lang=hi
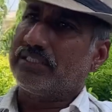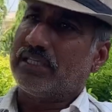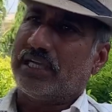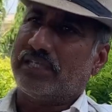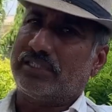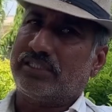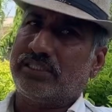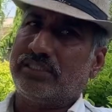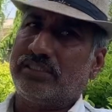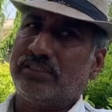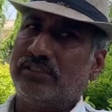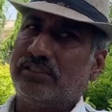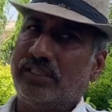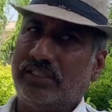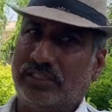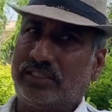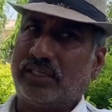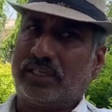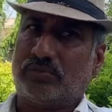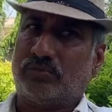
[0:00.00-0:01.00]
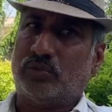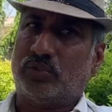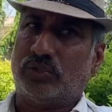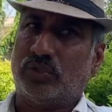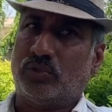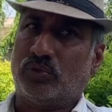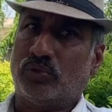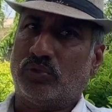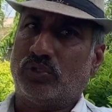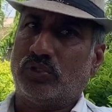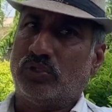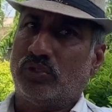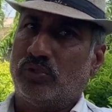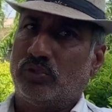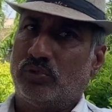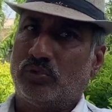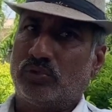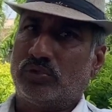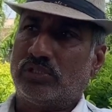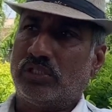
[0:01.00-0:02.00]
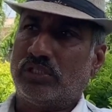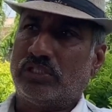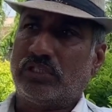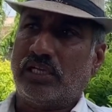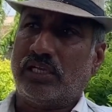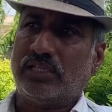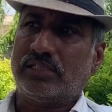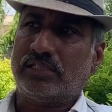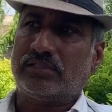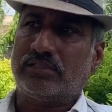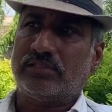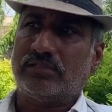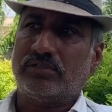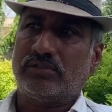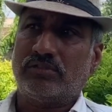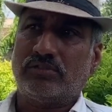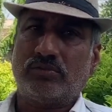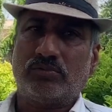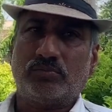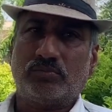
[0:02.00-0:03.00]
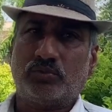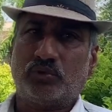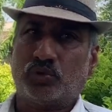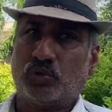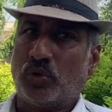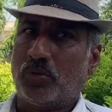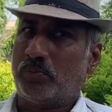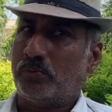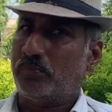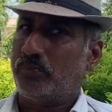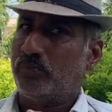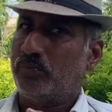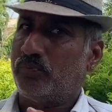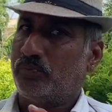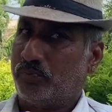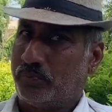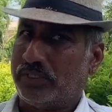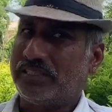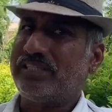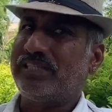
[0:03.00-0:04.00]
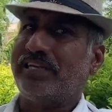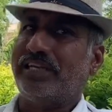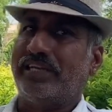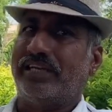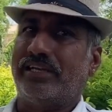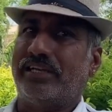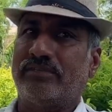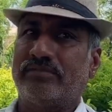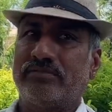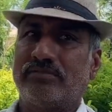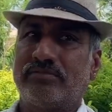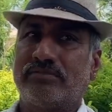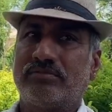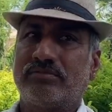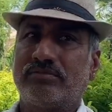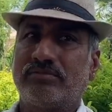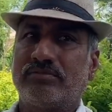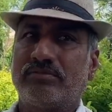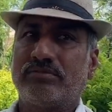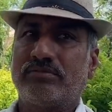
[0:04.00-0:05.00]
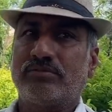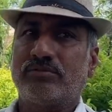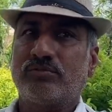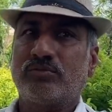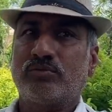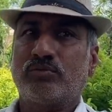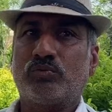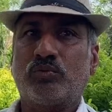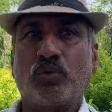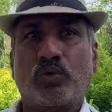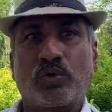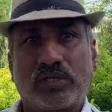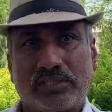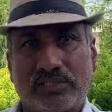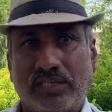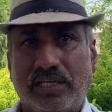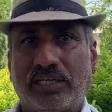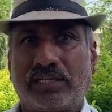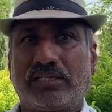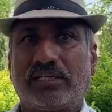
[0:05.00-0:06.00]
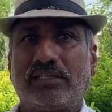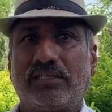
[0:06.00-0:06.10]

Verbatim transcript: चार दिन तक वो दो अच्छा उससे क्या जो पथरी है ना वो कट जाए